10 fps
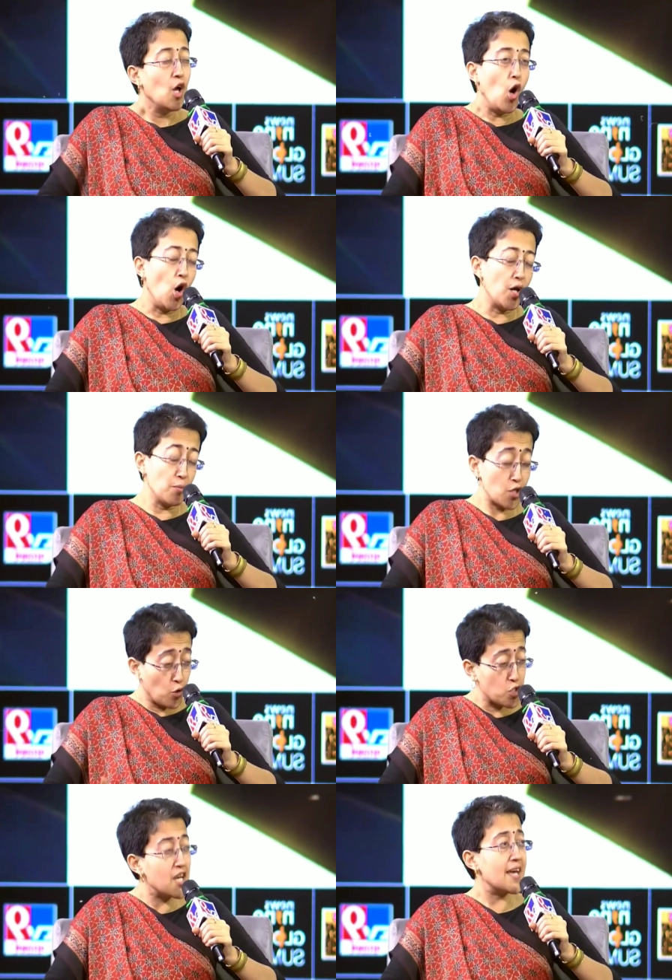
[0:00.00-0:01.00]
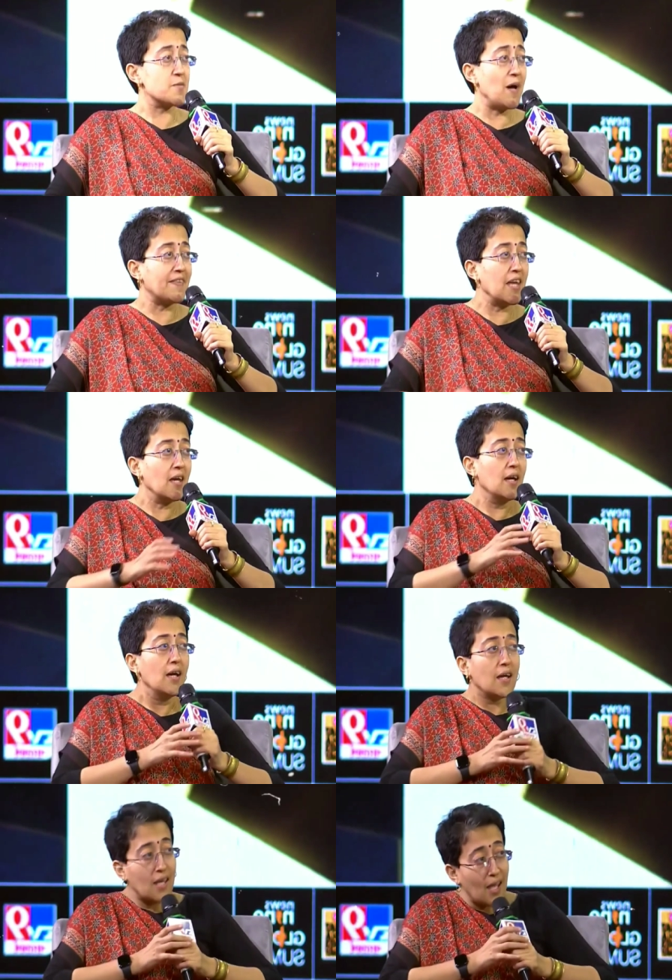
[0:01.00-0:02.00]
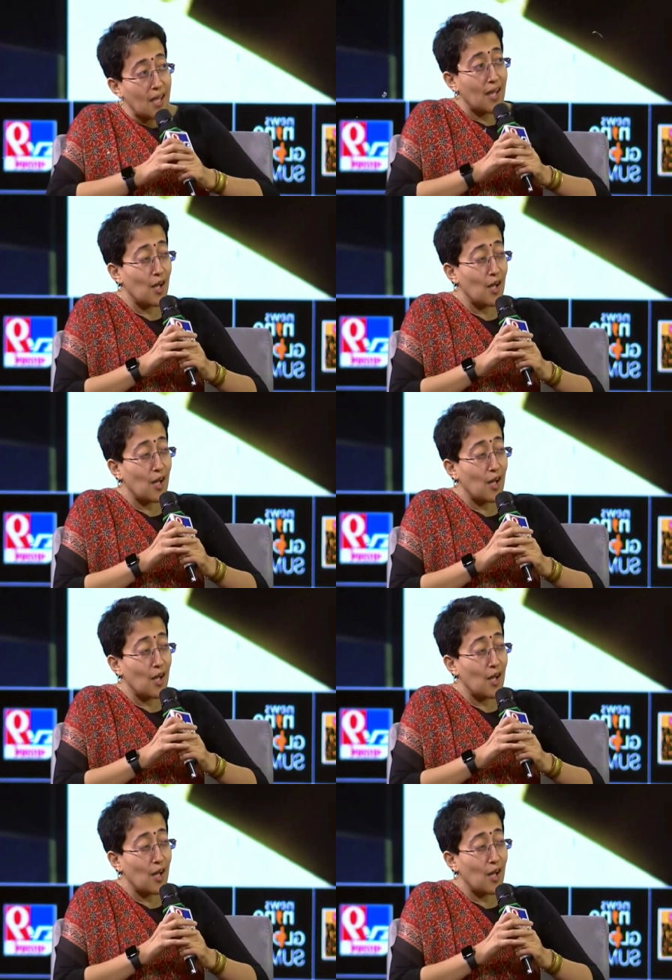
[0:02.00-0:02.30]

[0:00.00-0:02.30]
और मुझे खुशी है इस बात की कि